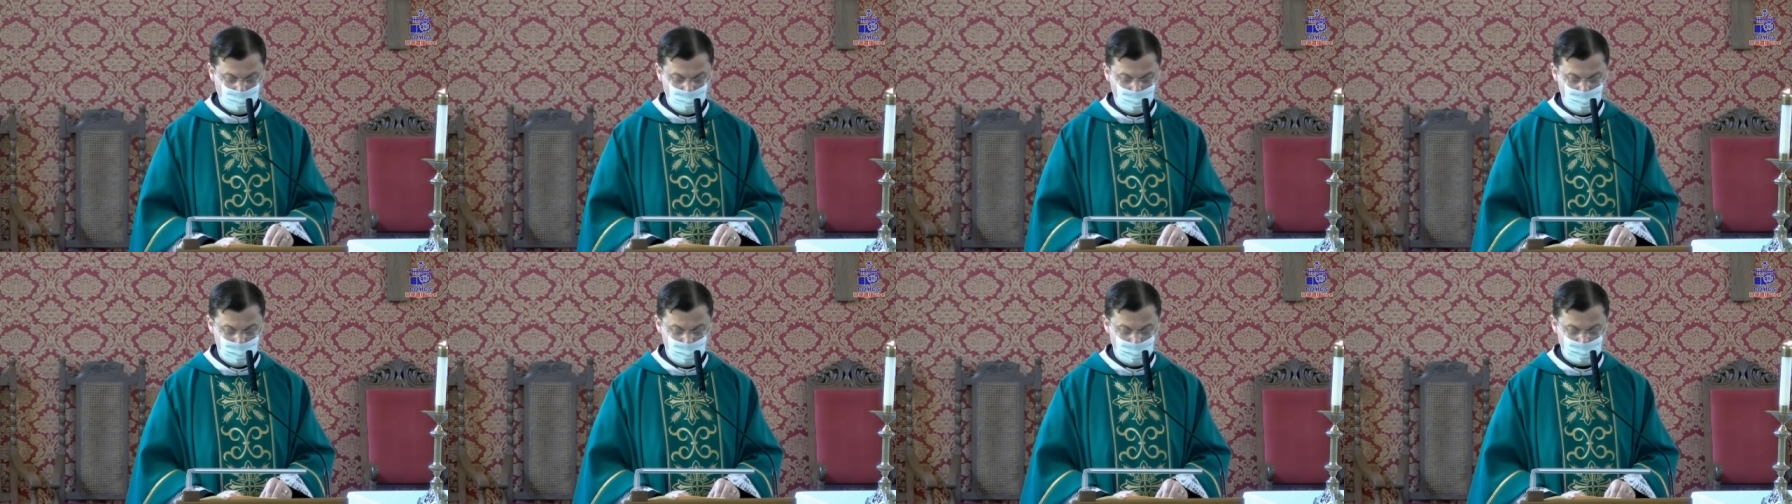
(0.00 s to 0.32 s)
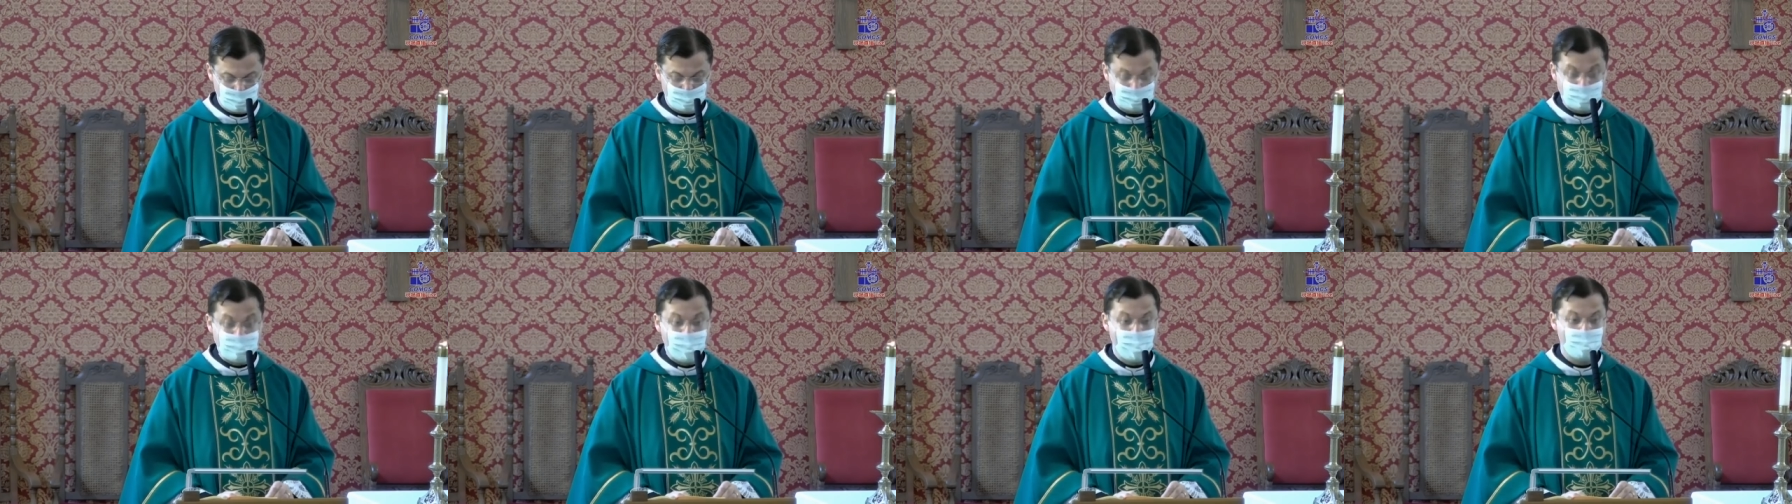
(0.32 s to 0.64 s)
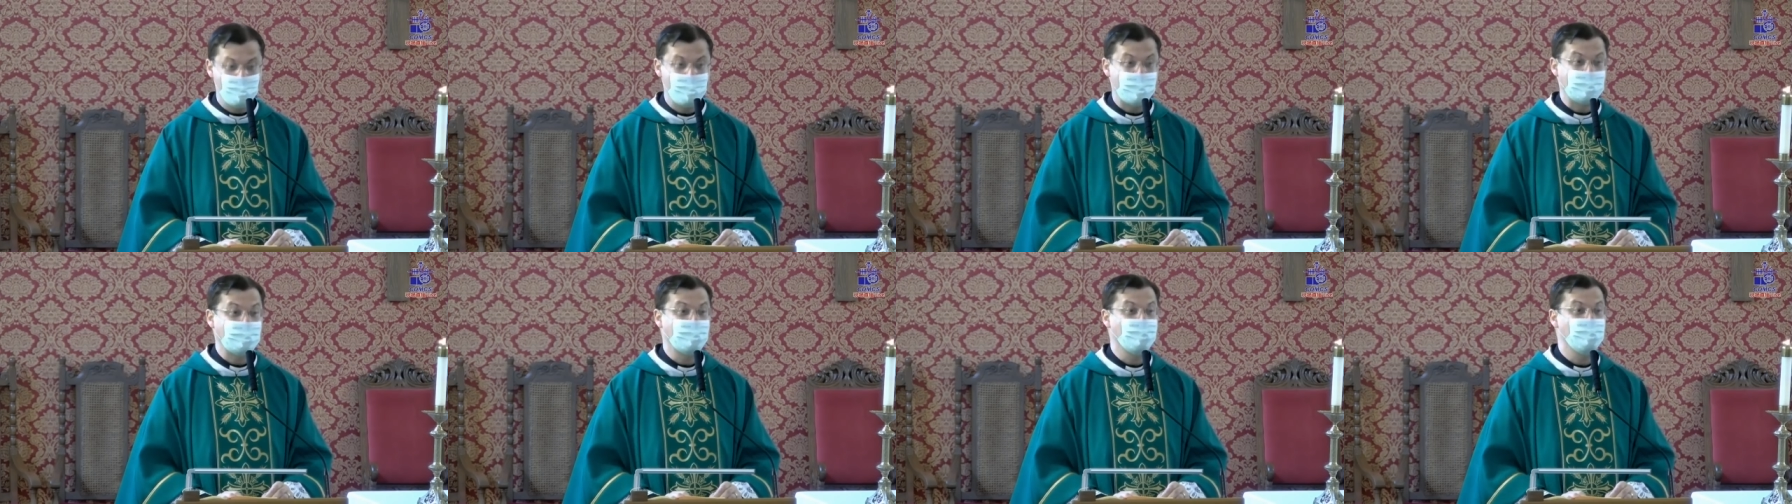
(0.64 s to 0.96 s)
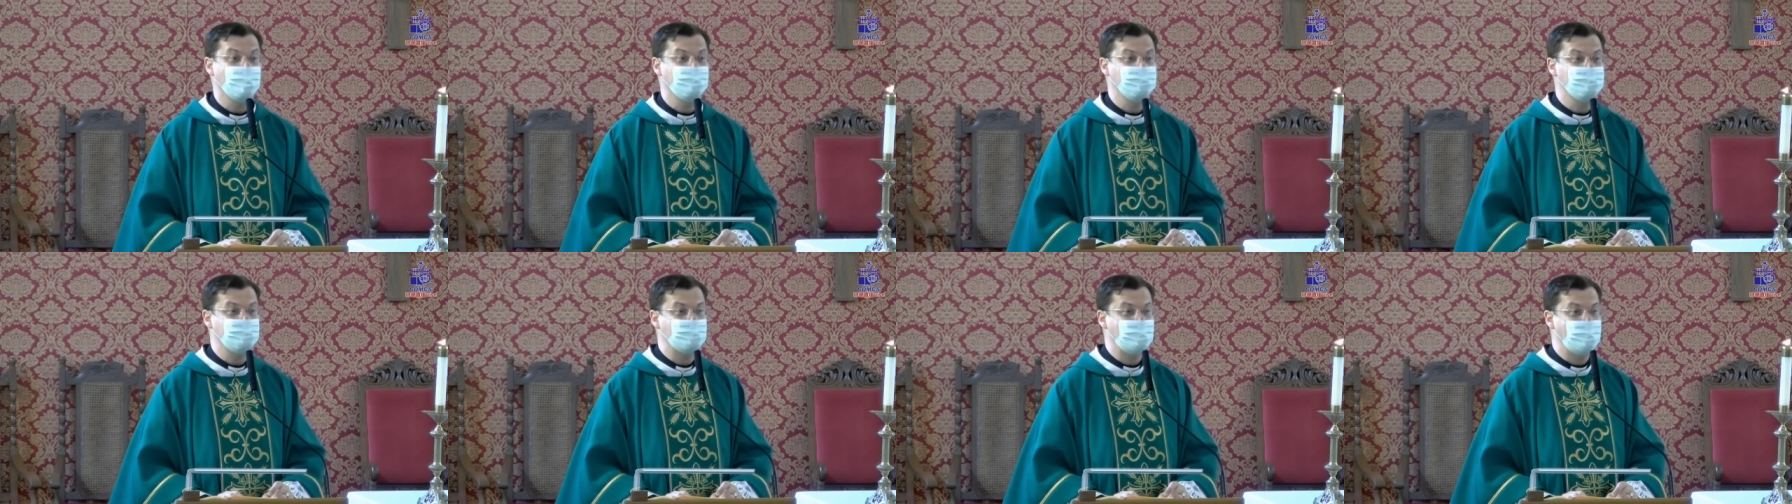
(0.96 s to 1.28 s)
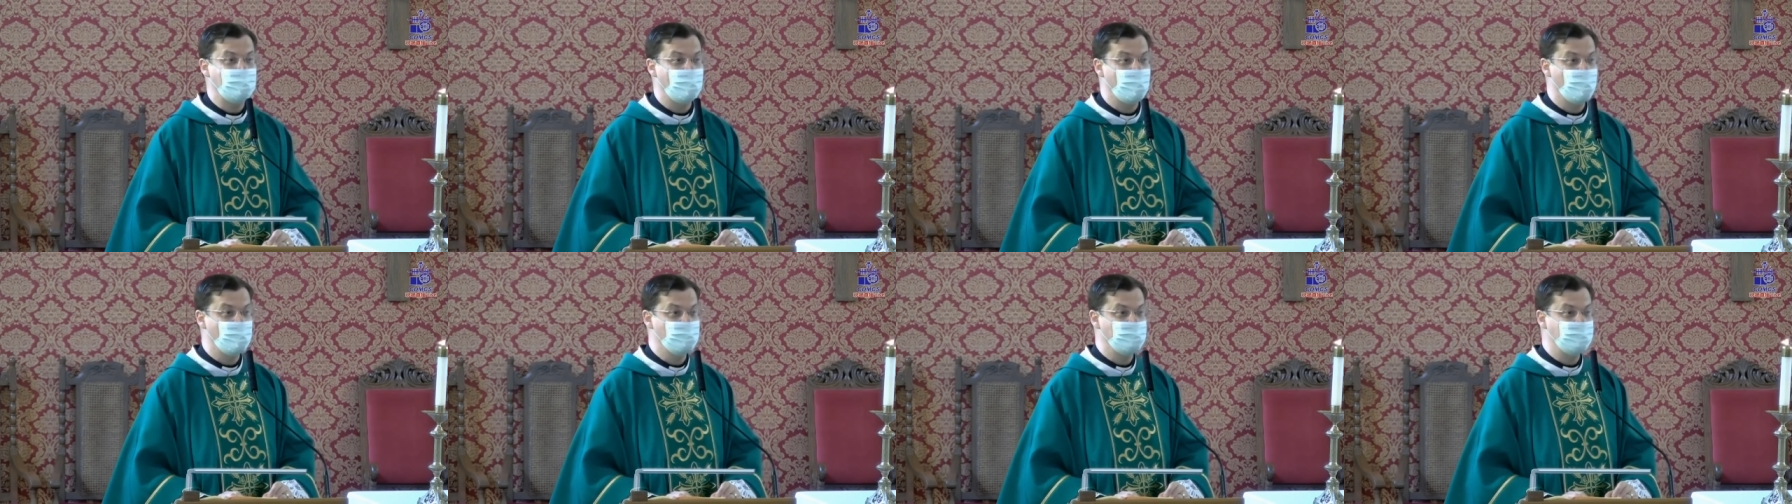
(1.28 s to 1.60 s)
nós para a nossa
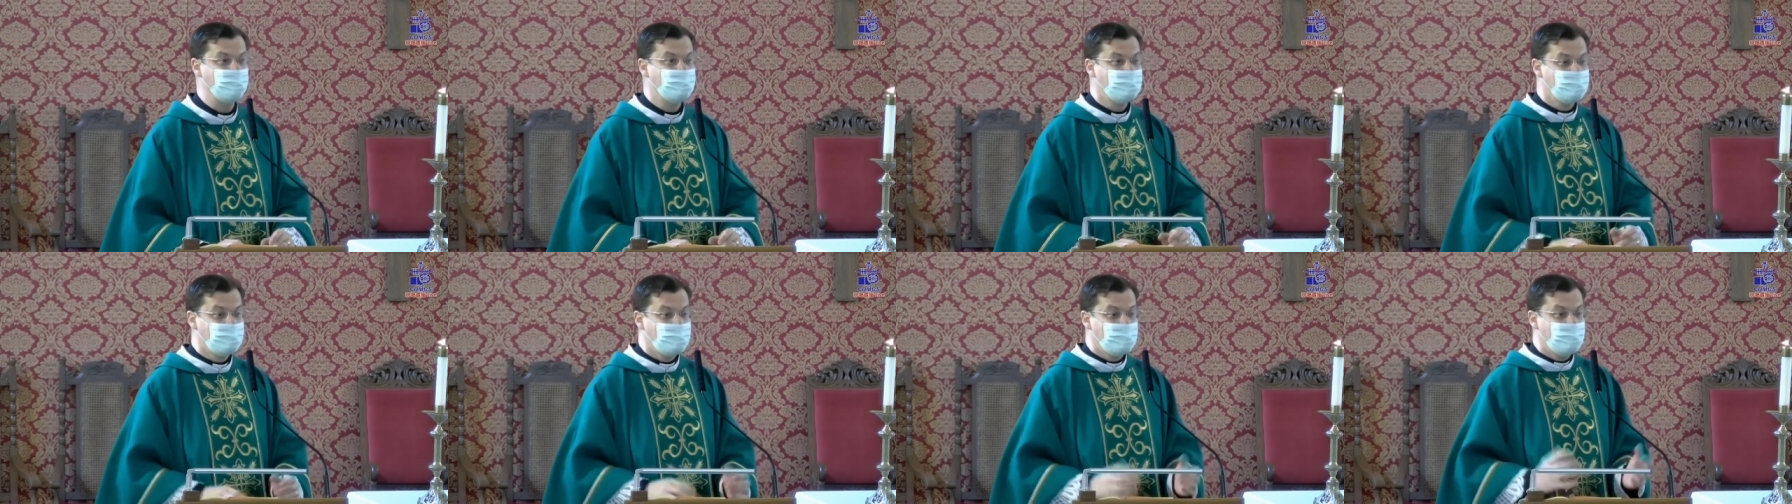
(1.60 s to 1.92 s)
alma.